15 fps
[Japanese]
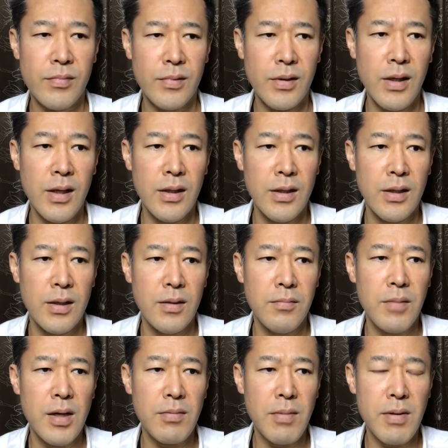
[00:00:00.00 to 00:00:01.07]
あ
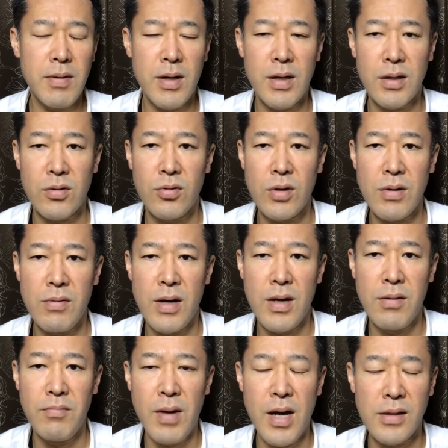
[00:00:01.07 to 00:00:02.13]
まあまあまあこれ
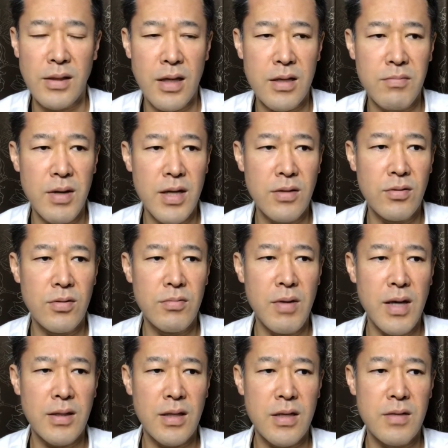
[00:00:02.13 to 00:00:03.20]
はまあ当たり前といえ
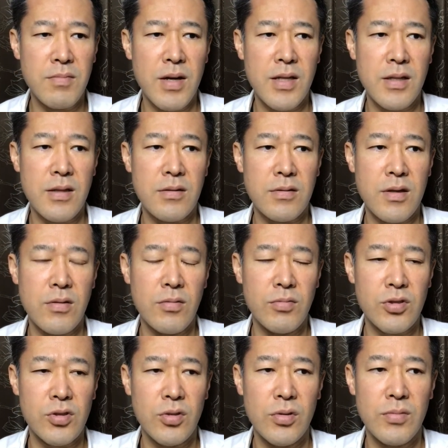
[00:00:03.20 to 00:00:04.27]
ば当たり前ですけど
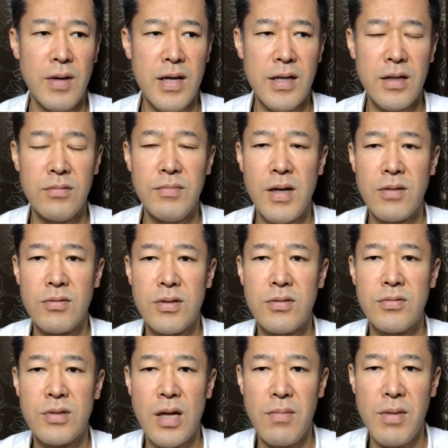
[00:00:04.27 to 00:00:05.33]
も商売がうまくい
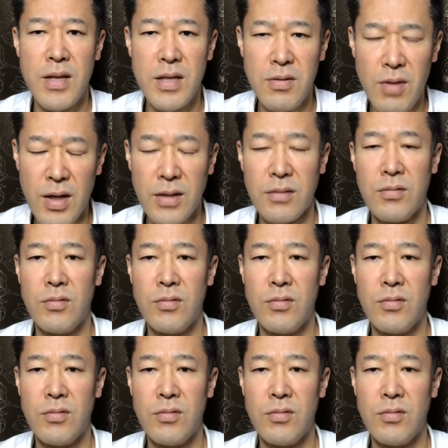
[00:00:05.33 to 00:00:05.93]
くためには